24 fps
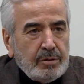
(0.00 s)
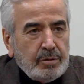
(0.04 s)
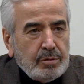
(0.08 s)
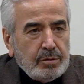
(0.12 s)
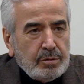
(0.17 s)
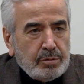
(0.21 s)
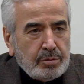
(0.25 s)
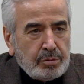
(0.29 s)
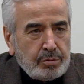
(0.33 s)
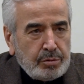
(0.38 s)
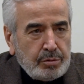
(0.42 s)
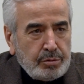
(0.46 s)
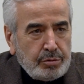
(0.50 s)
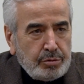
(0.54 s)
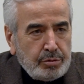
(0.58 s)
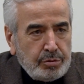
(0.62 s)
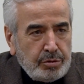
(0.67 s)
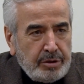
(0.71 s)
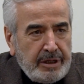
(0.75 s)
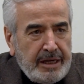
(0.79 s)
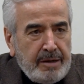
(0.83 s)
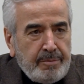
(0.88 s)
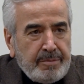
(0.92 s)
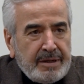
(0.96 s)

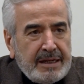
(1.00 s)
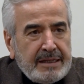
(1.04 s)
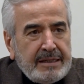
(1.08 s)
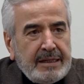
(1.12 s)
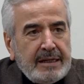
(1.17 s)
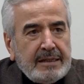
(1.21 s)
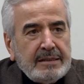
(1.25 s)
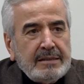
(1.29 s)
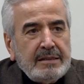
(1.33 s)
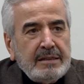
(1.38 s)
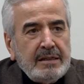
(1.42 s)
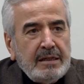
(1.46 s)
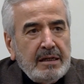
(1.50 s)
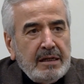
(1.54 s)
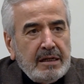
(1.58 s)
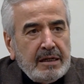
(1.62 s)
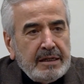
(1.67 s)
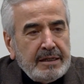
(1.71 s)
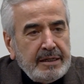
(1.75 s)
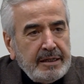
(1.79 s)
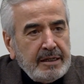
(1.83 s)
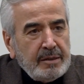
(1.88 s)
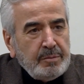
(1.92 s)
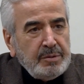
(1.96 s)
orucu emreden
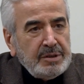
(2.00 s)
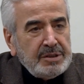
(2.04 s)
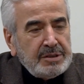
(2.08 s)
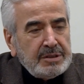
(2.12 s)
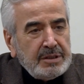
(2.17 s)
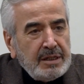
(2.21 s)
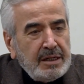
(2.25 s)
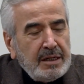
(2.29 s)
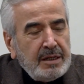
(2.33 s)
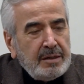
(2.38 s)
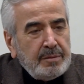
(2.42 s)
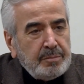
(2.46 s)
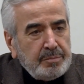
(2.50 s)
ilahi emir